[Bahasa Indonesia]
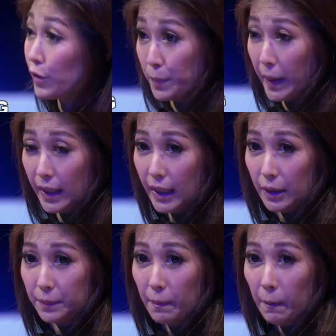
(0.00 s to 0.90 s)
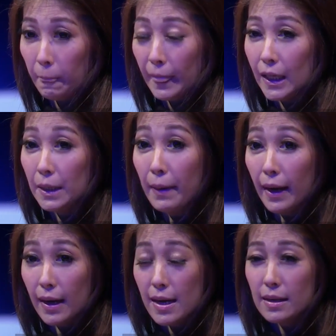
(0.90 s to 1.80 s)
overspending, di
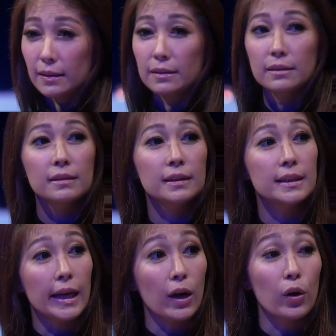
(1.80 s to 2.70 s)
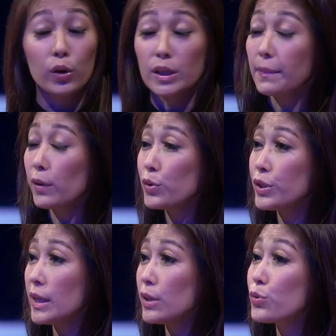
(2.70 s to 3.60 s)
mana jejak ekologis
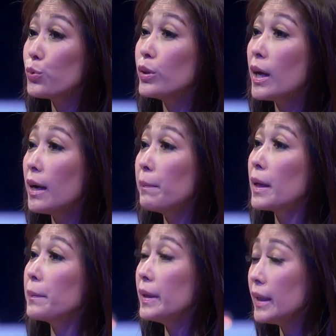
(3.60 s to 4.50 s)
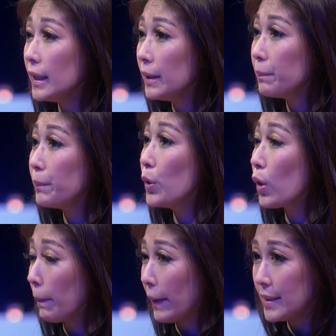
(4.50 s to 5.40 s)
manusia sudah melebihi
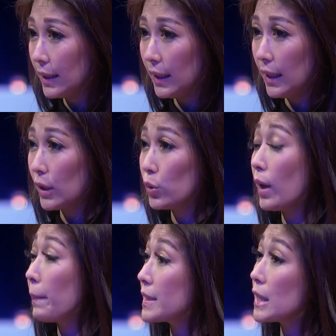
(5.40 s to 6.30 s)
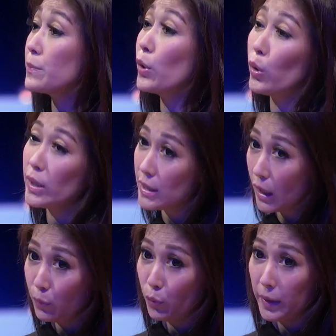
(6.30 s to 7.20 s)
biocapacity atau kapasitas biologis
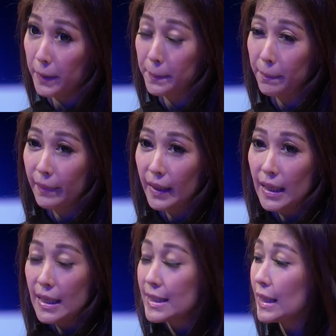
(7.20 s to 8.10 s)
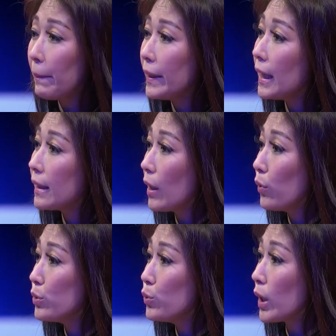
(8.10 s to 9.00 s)
dari bumi. Sampai dengan
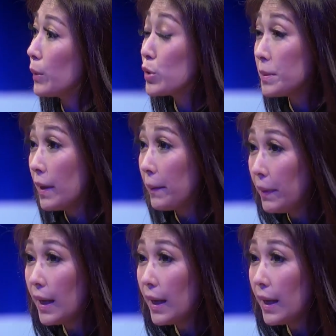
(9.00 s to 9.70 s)
tahun 2019,